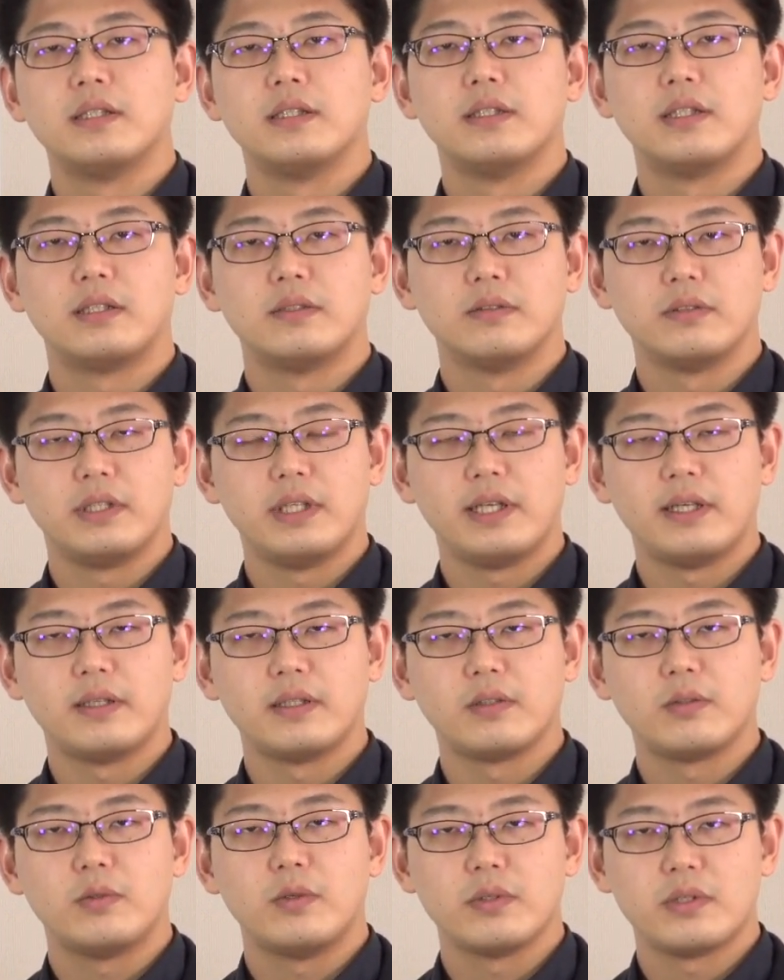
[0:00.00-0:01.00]
なの
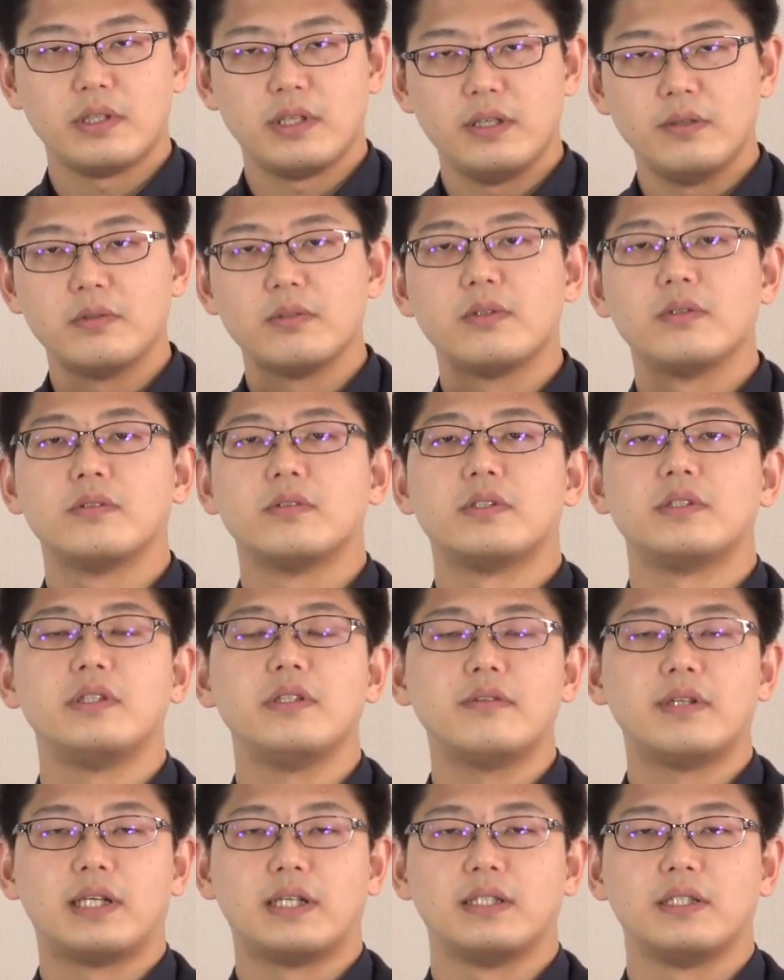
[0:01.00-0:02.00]
で構成要素とし
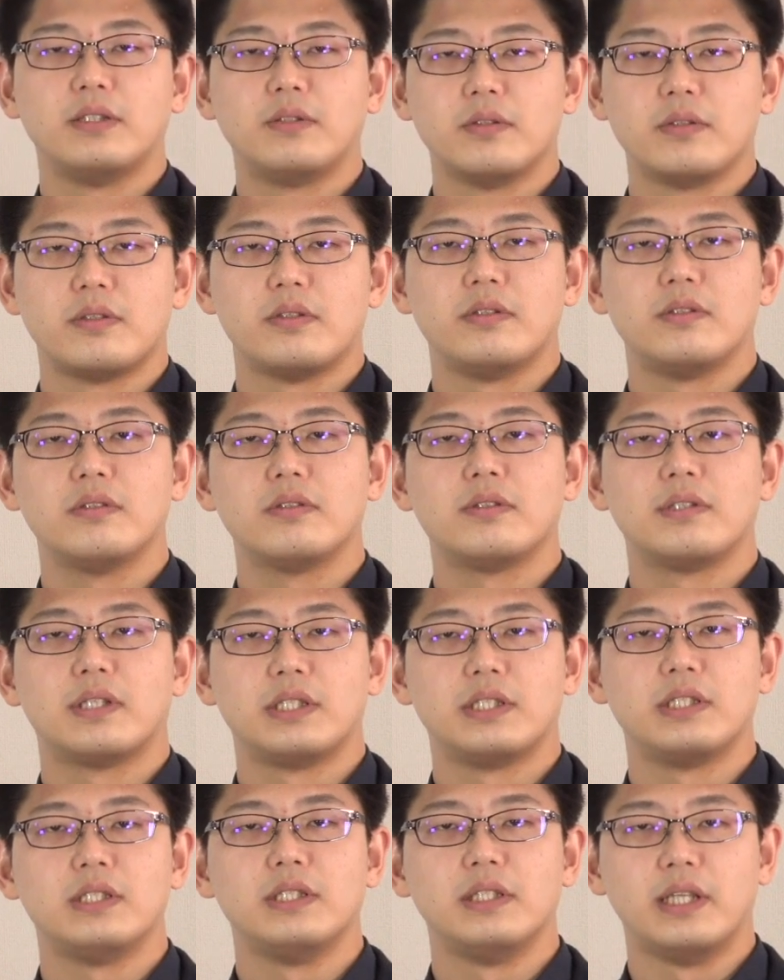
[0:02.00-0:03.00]
ては一つ一つは
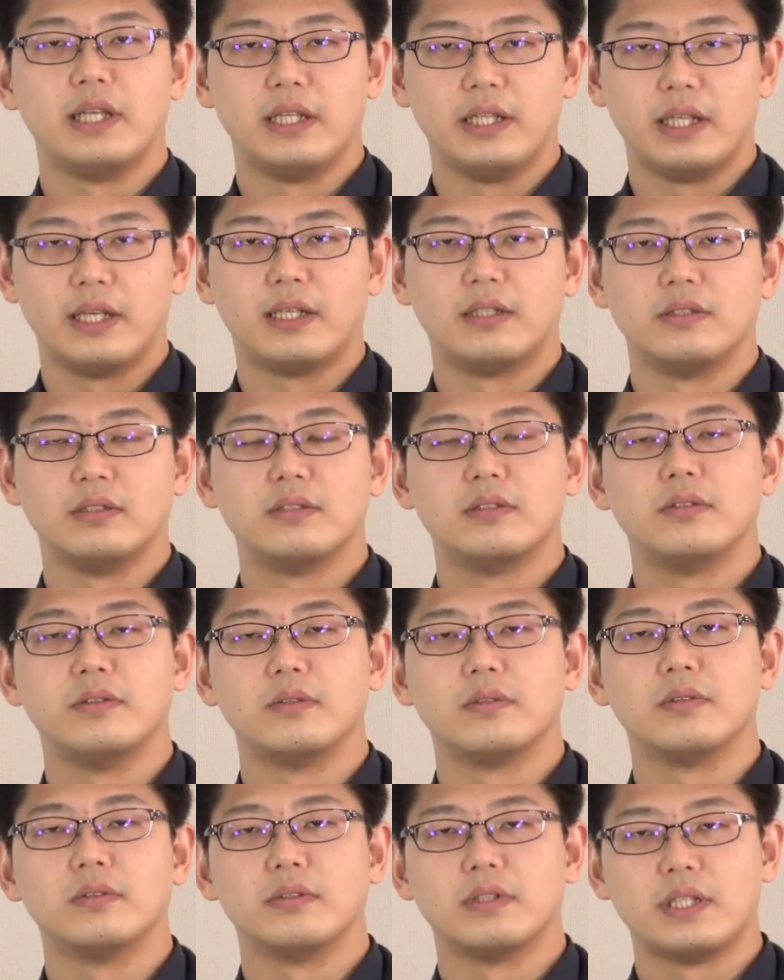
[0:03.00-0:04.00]
信念であるとい
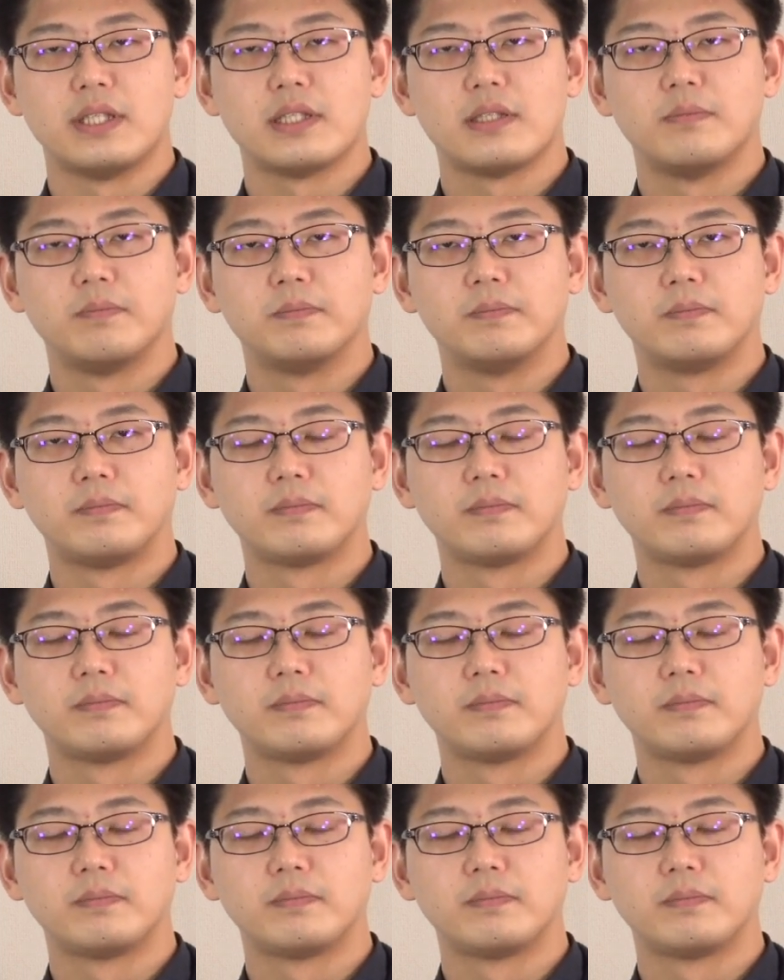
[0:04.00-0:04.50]
うことです。